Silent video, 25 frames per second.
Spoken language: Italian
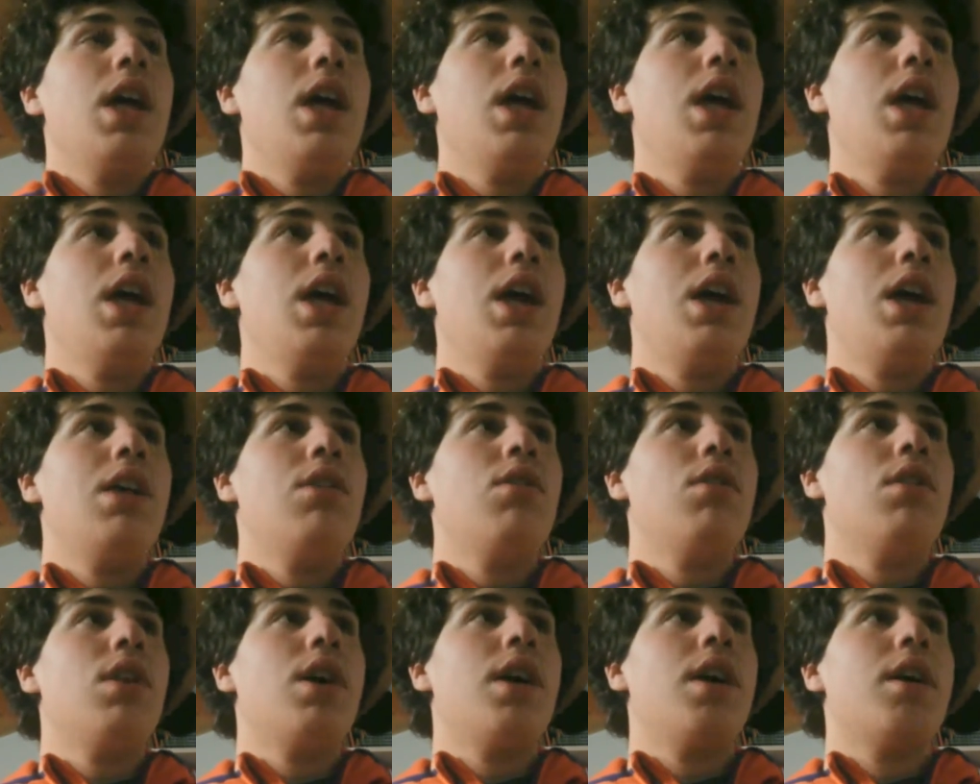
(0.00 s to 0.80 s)
E
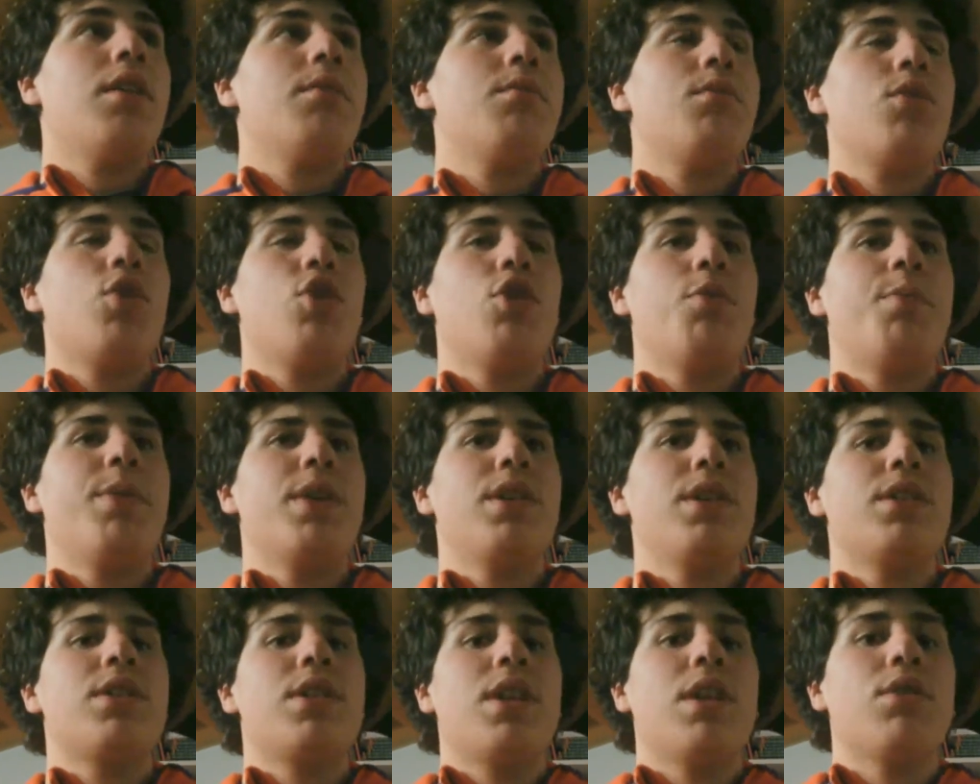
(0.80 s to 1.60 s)
allora ho
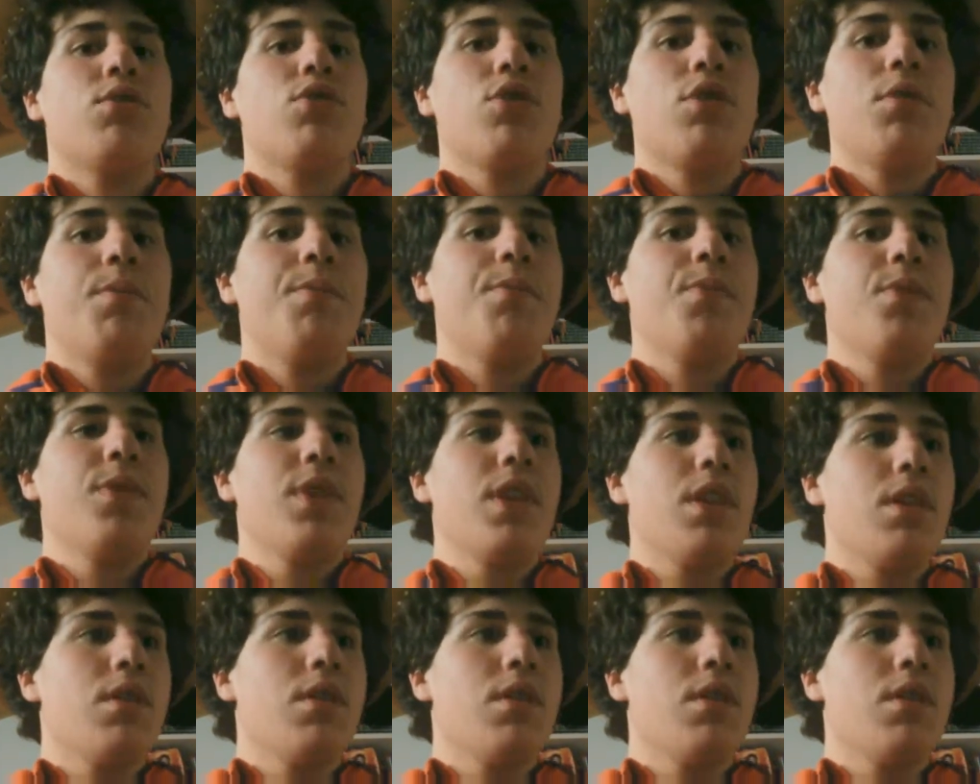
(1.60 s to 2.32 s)
pensato,